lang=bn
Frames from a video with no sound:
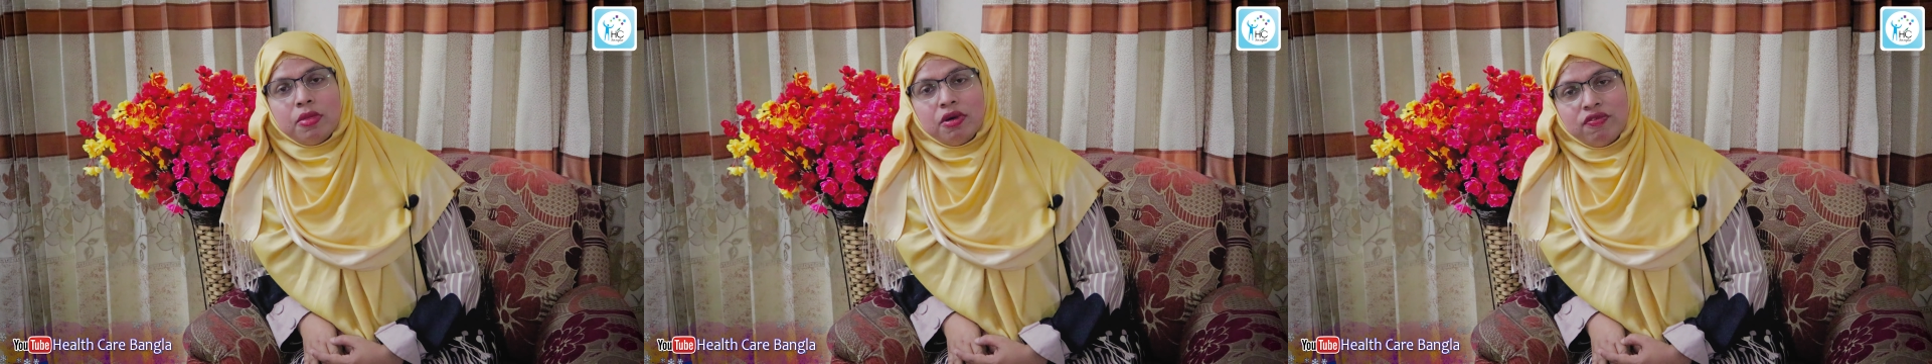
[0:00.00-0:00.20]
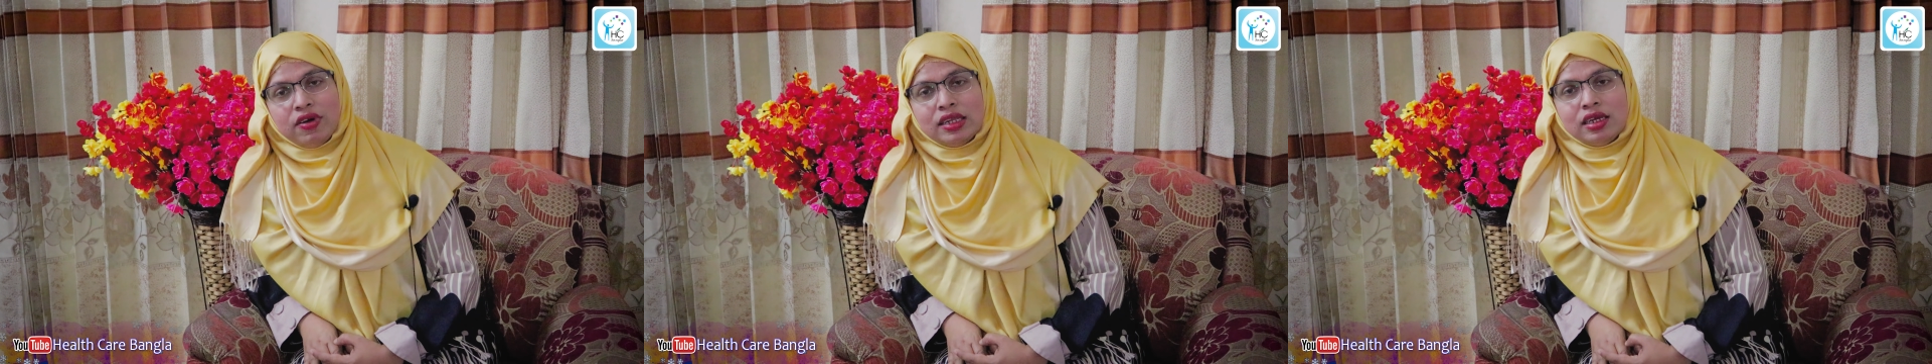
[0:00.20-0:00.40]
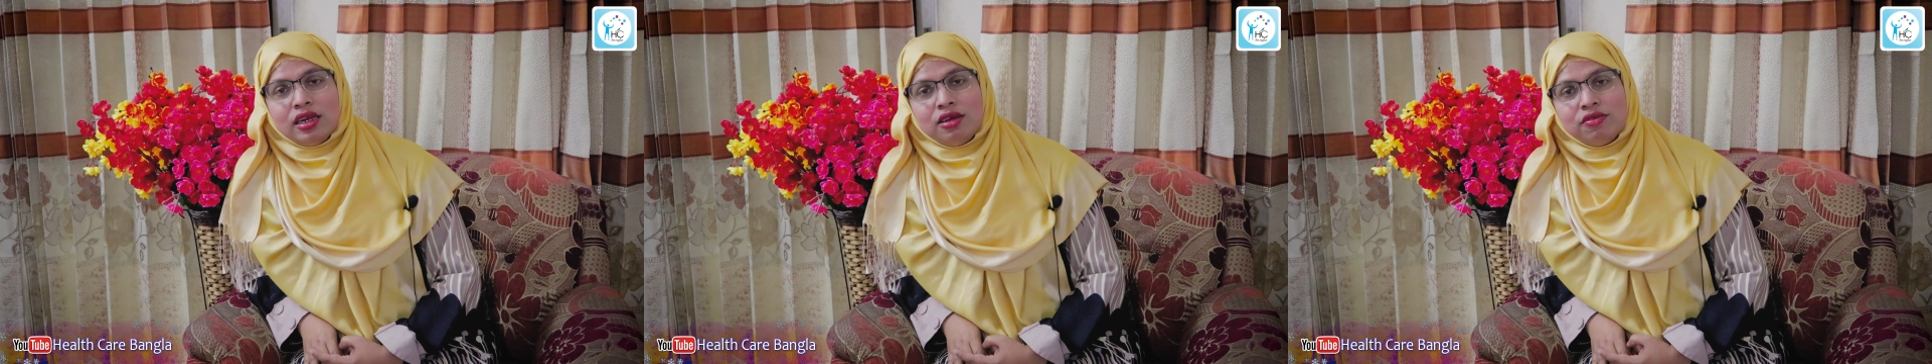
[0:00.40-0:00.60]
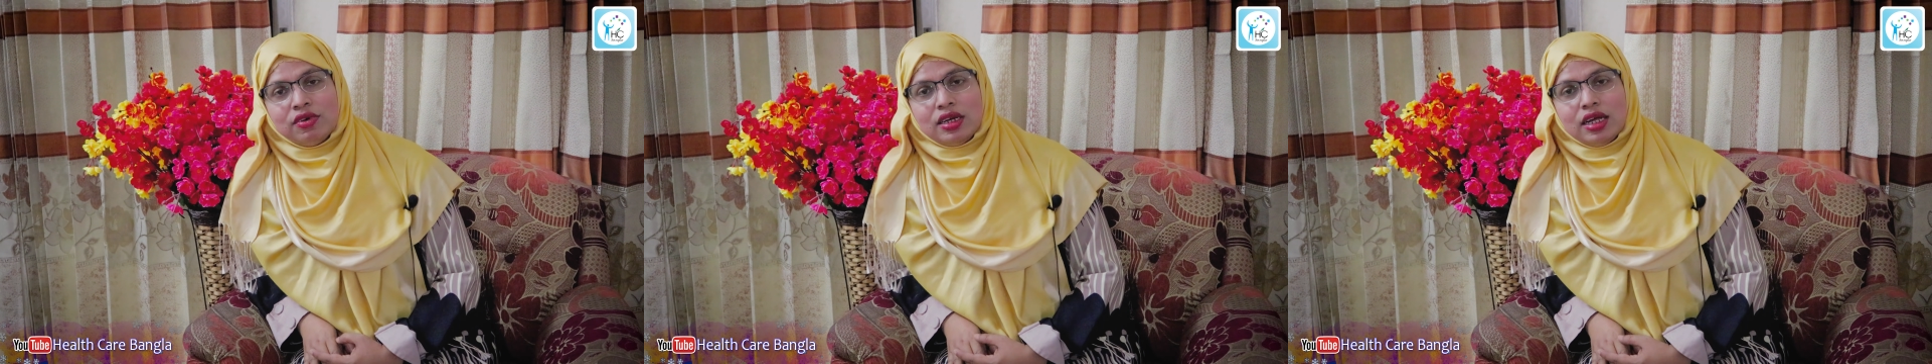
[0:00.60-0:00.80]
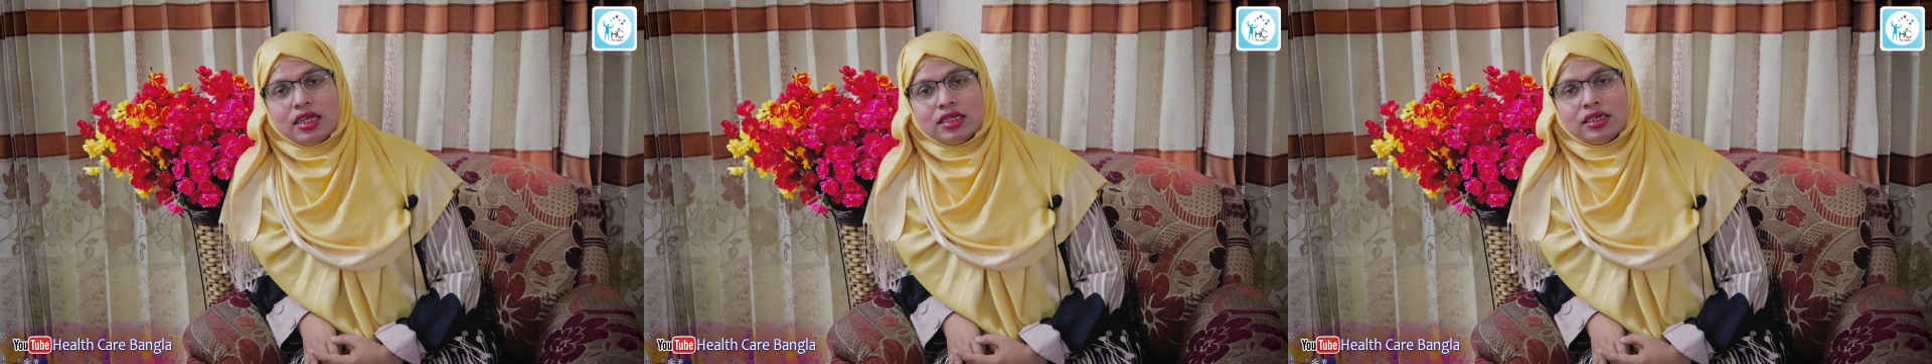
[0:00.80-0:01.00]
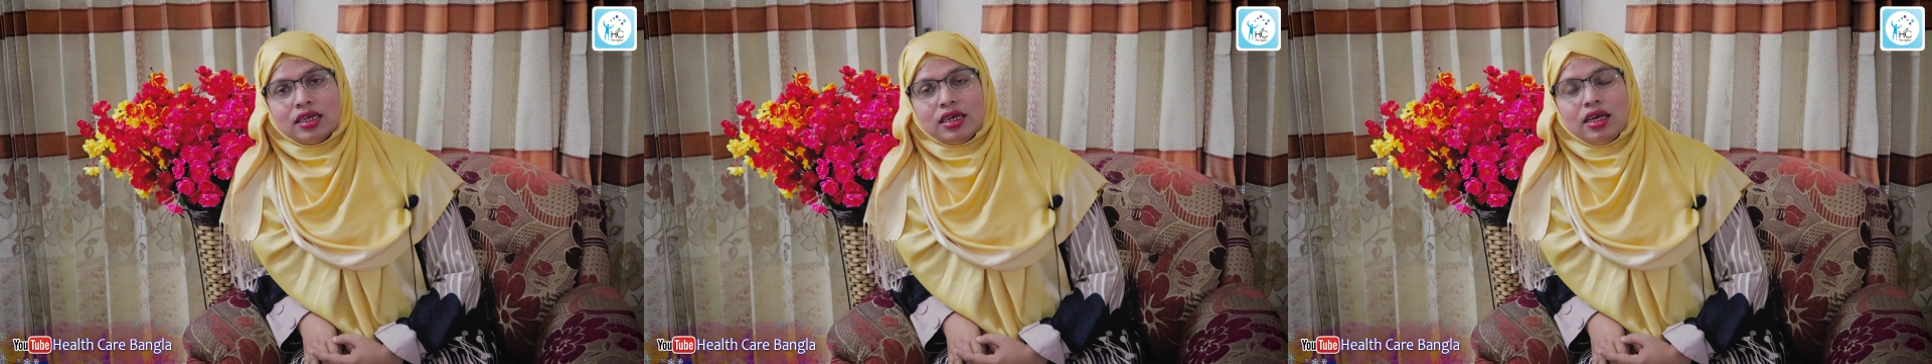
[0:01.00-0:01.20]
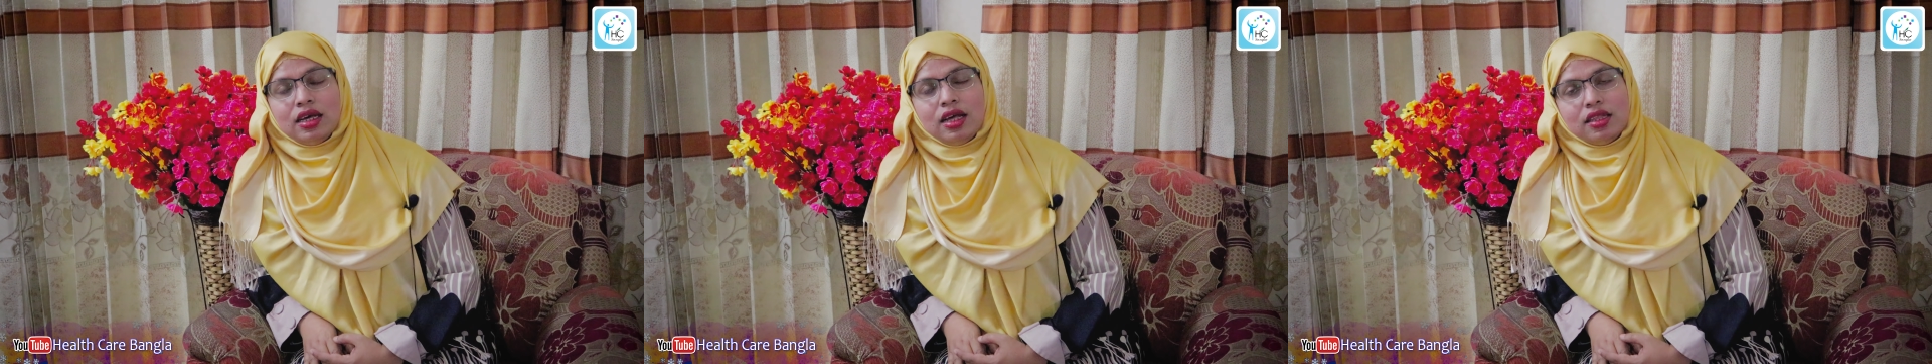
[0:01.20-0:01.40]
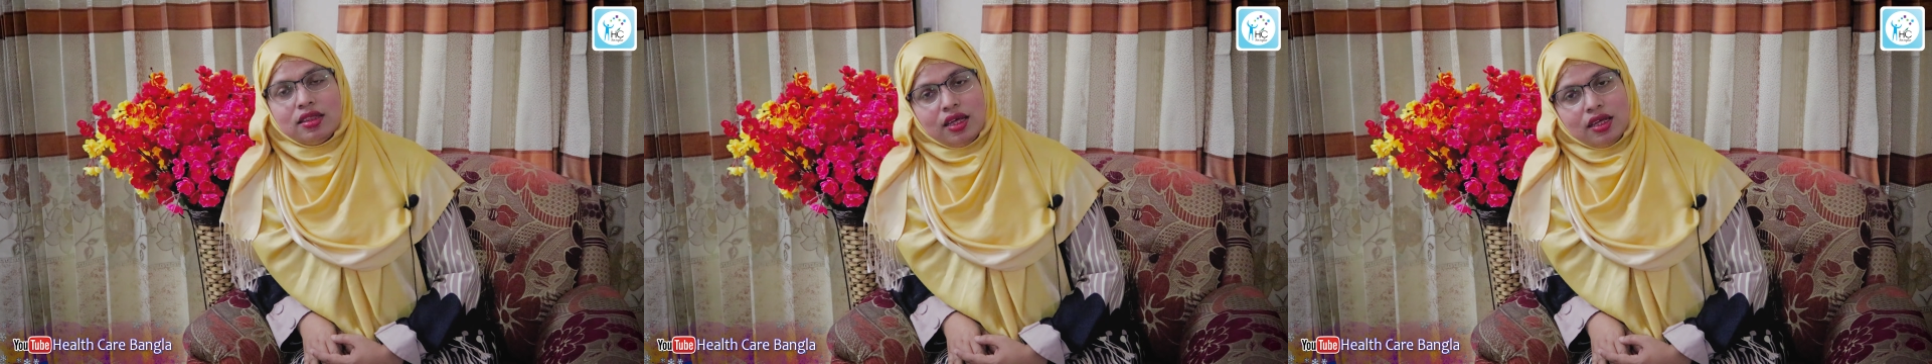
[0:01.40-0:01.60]
বা ফ্যাটি লিভার আছে
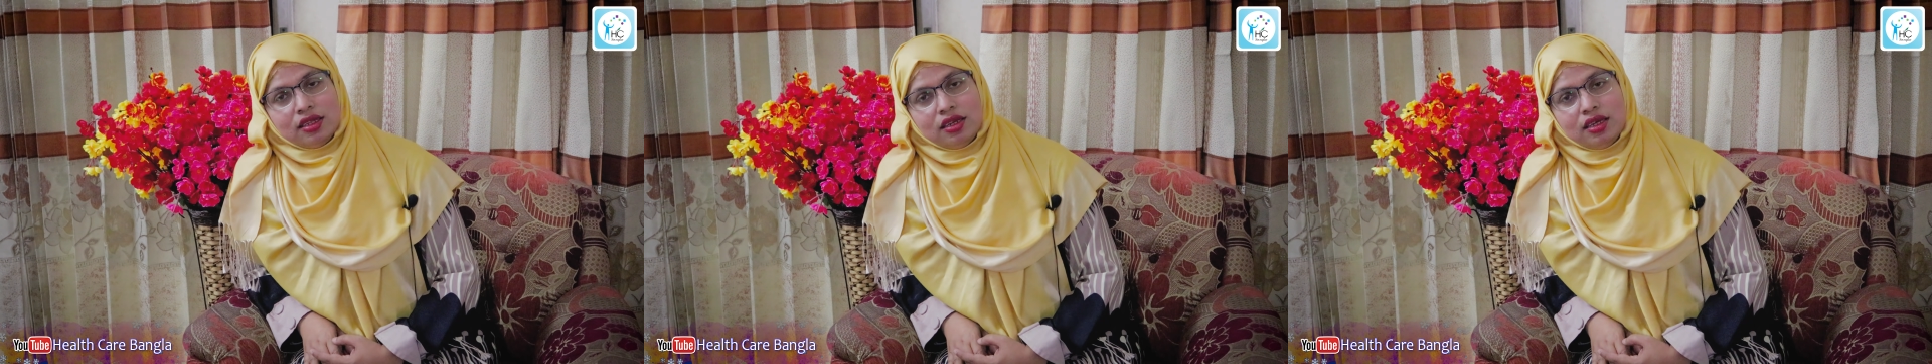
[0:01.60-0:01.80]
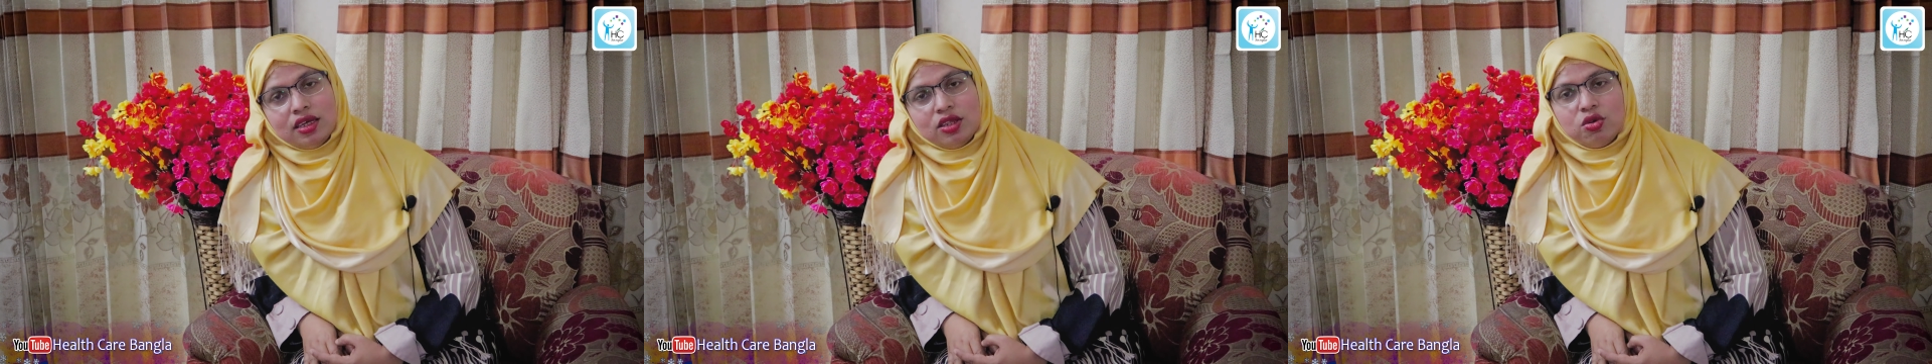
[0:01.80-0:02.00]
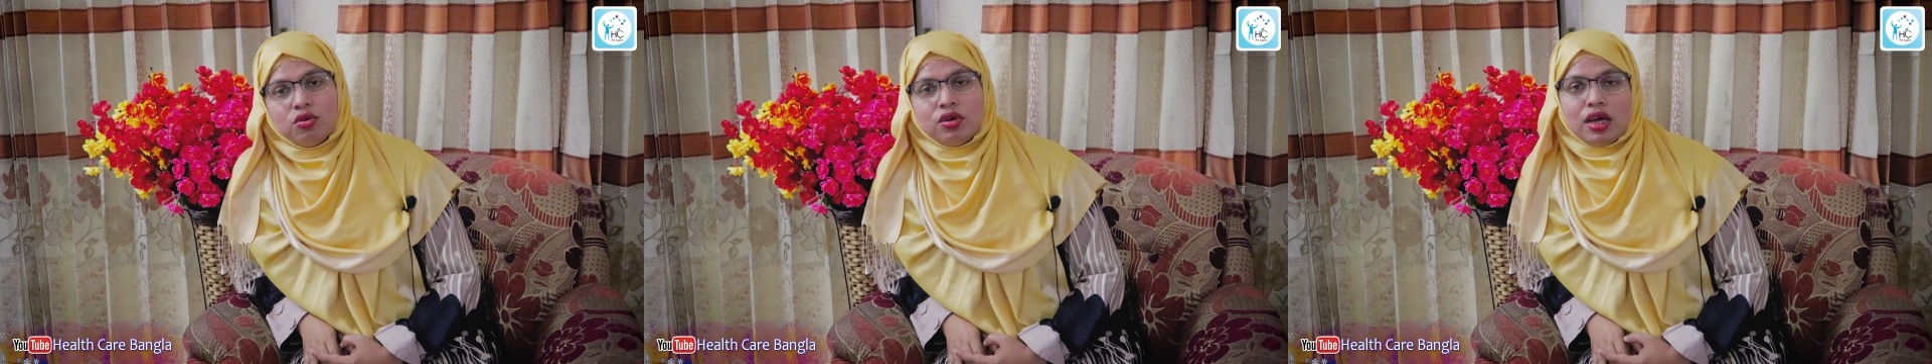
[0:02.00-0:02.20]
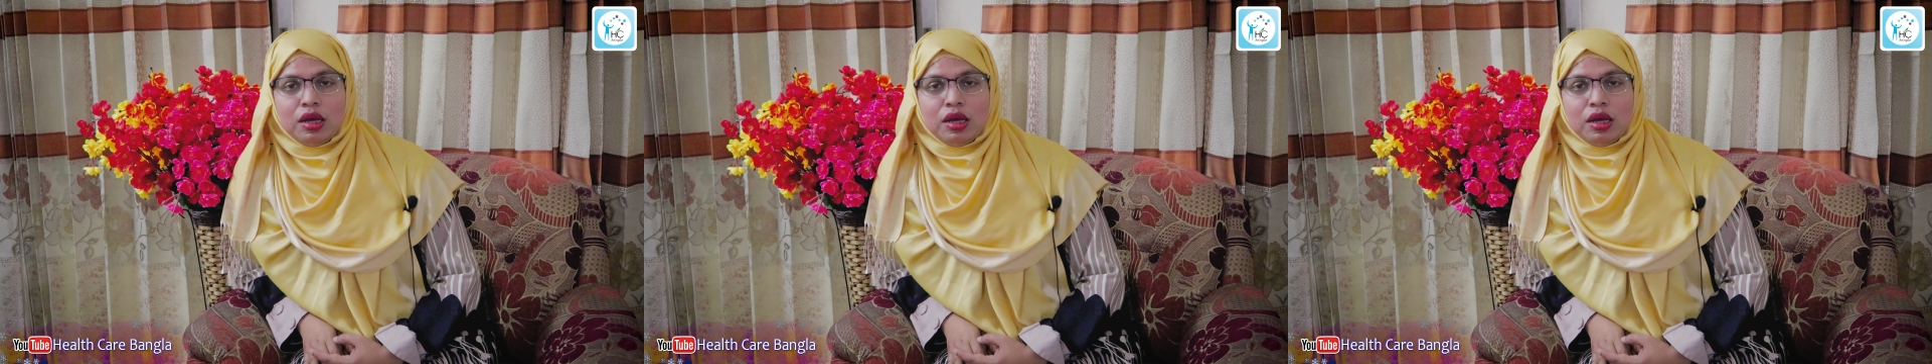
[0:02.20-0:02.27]
তাদের ক্ষেত্রেও